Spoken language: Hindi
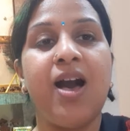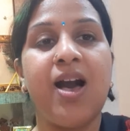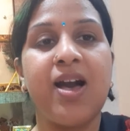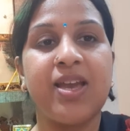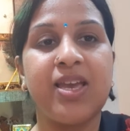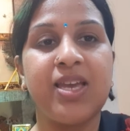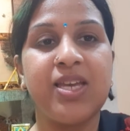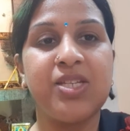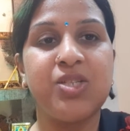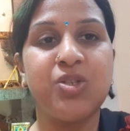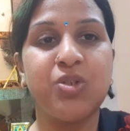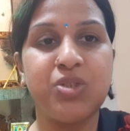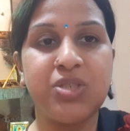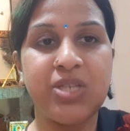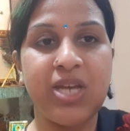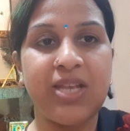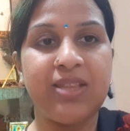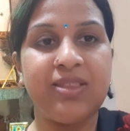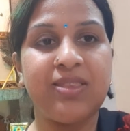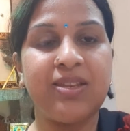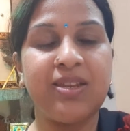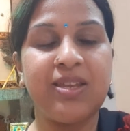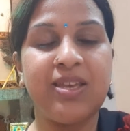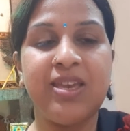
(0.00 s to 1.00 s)
आगे जो
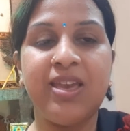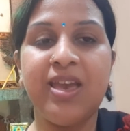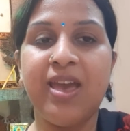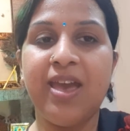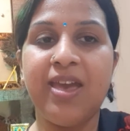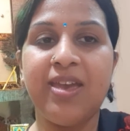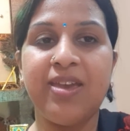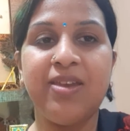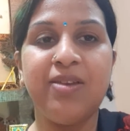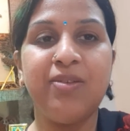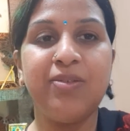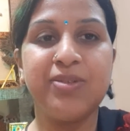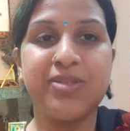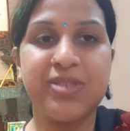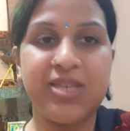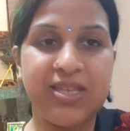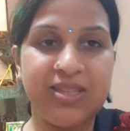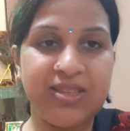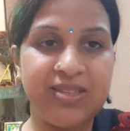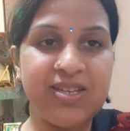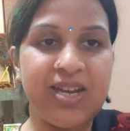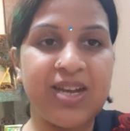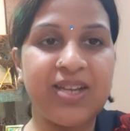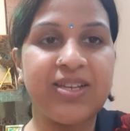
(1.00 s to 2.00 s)
चैत्र की आएगी
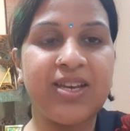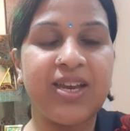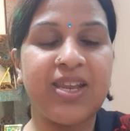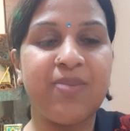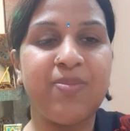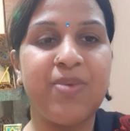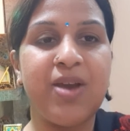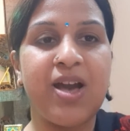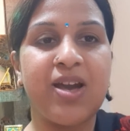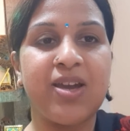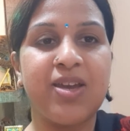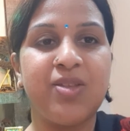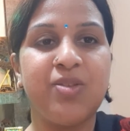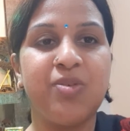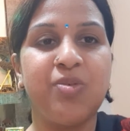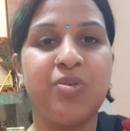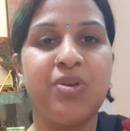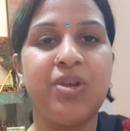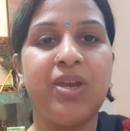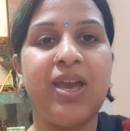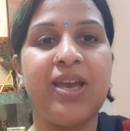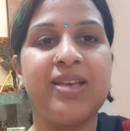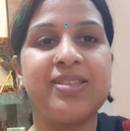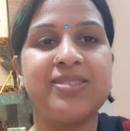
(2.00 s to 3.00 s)
उसकी जानकारी मैं आगे दूंगी